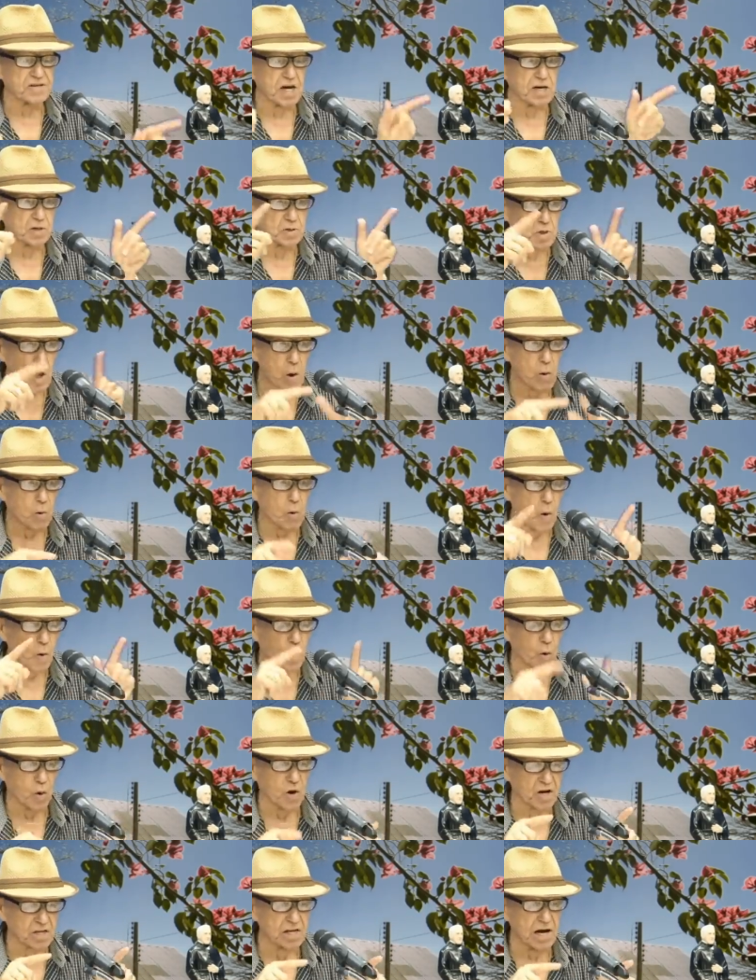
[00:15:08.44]

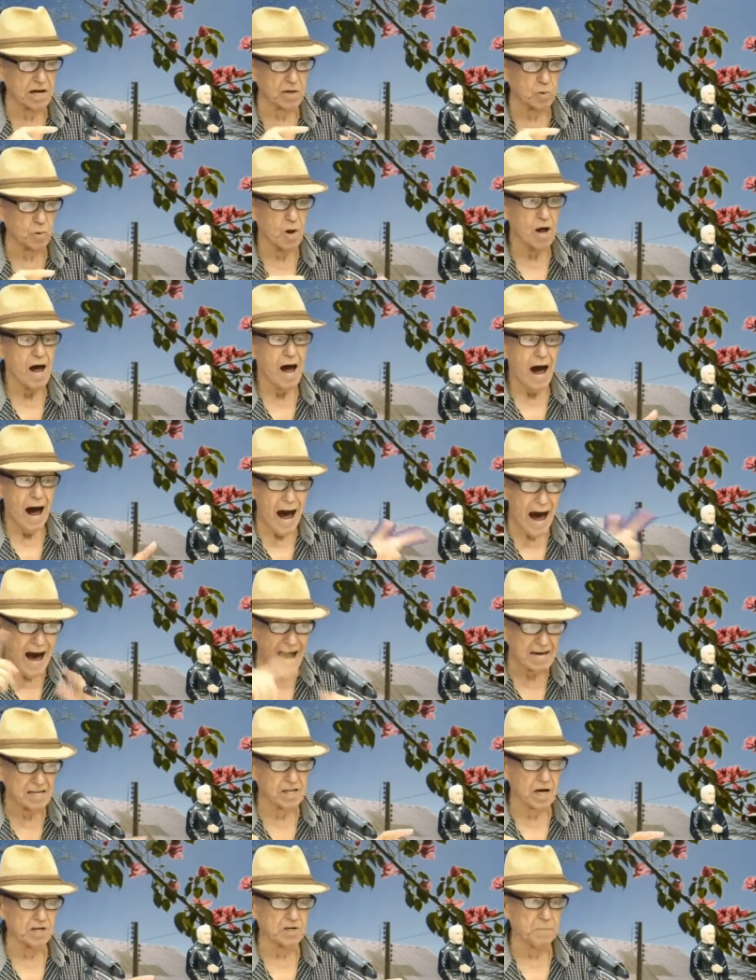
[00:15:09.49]
concordando, ai das
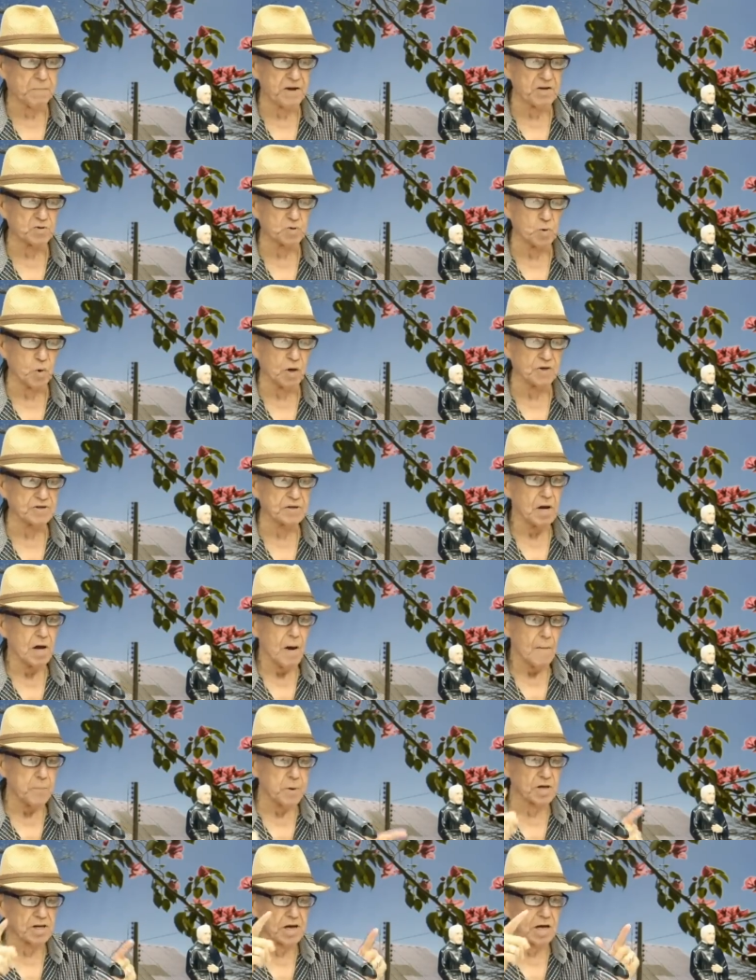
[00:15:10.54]
pessoas, porque
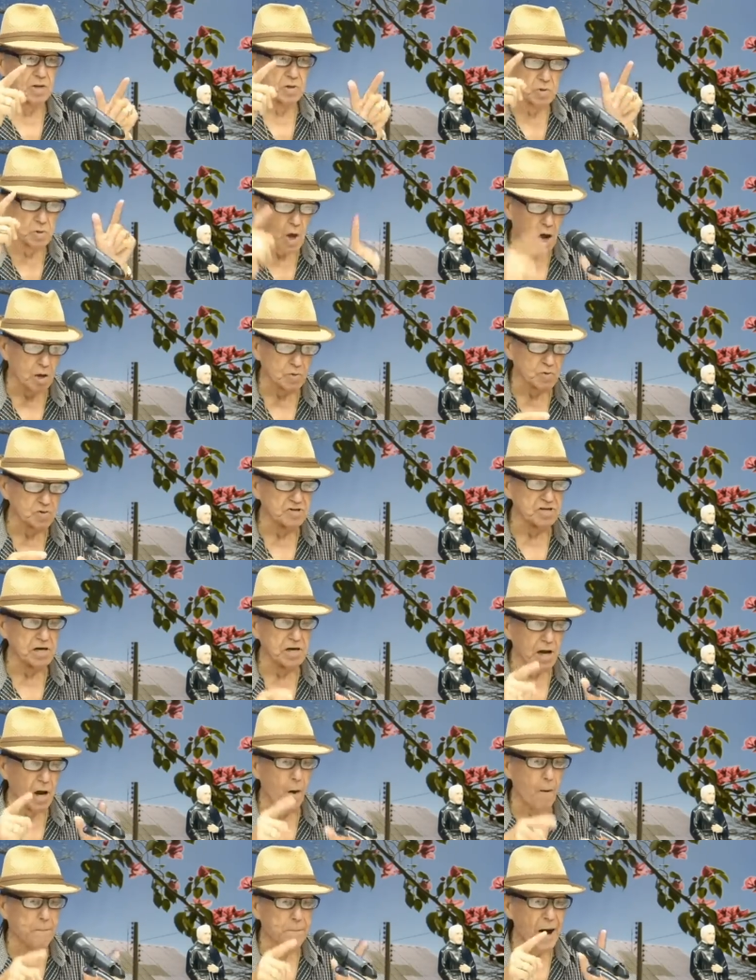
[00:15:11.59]
todos irão
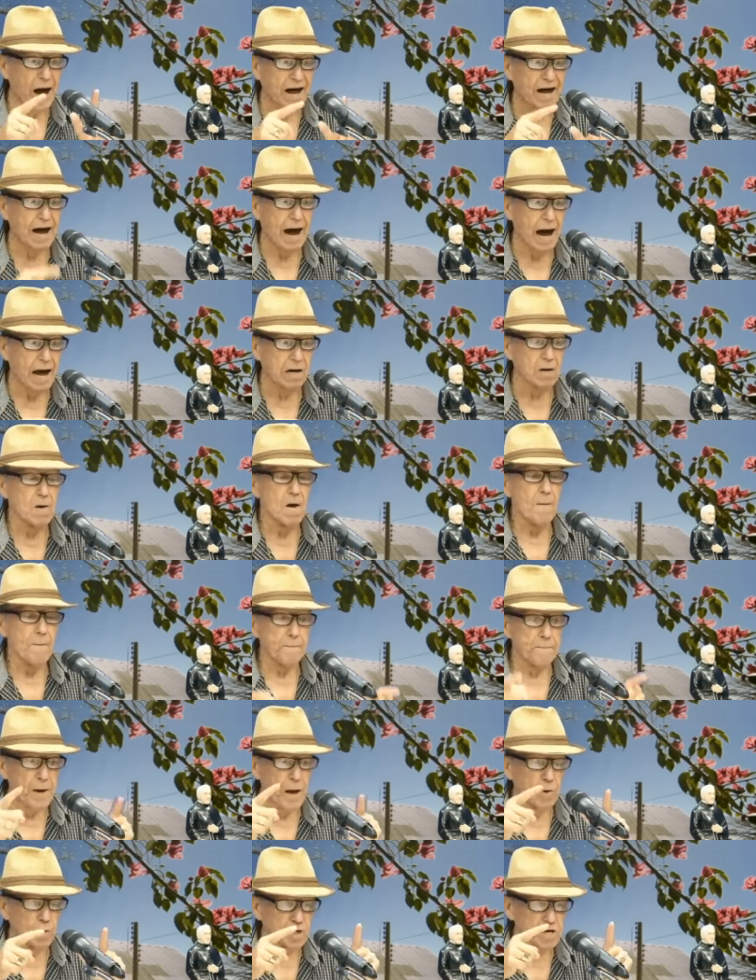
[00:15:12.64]
pagar pelo que
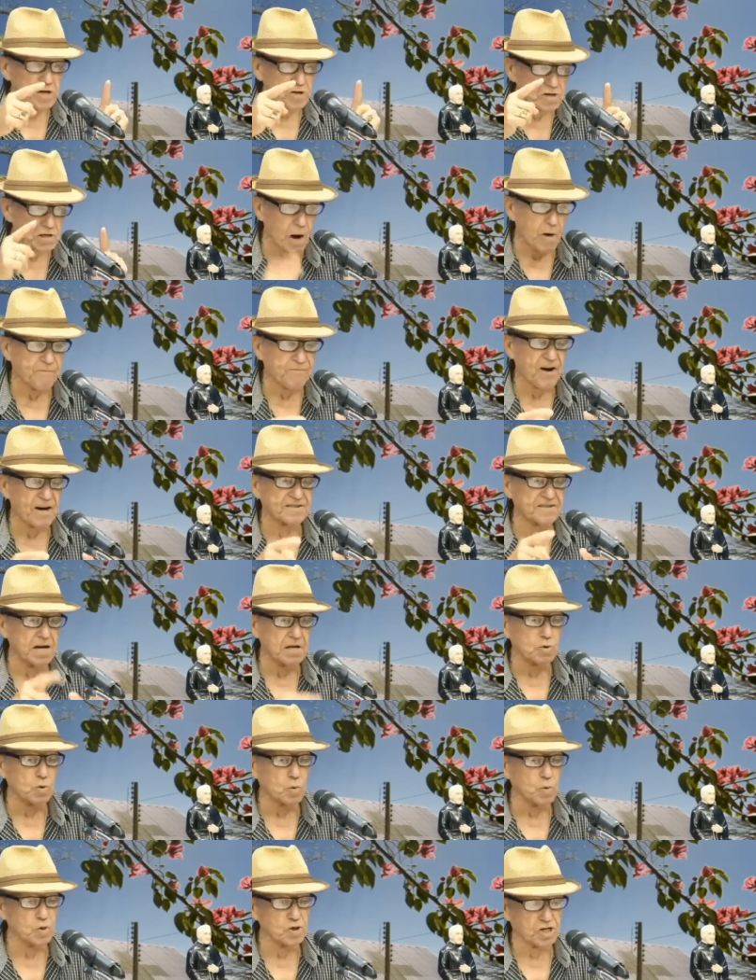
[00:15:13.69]
estão fazendo com
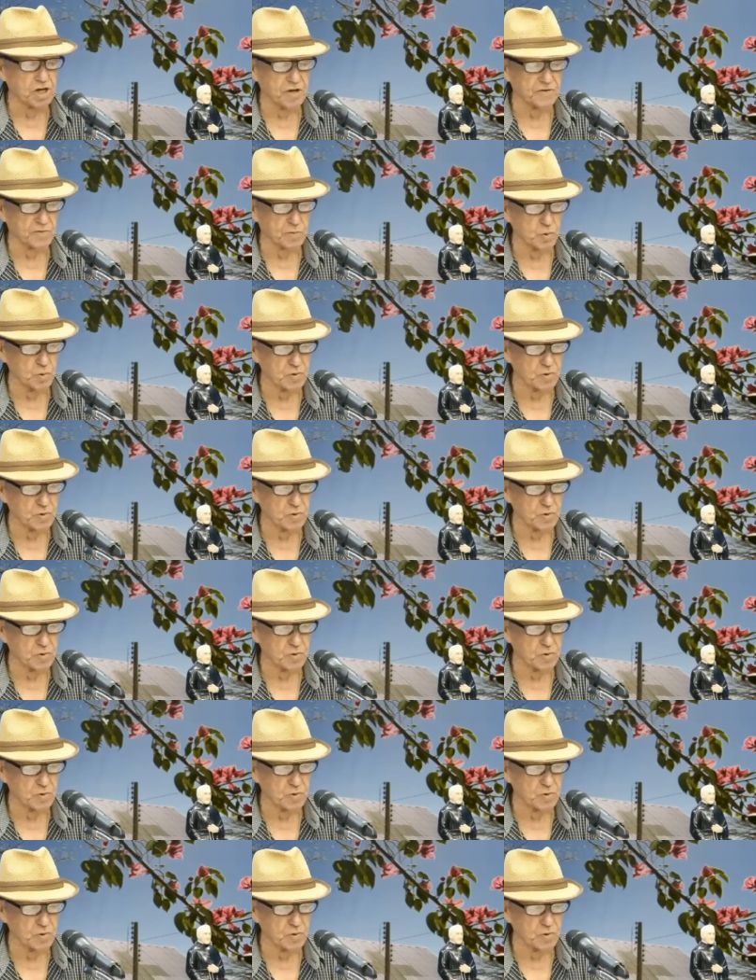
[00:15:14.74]
Jesus.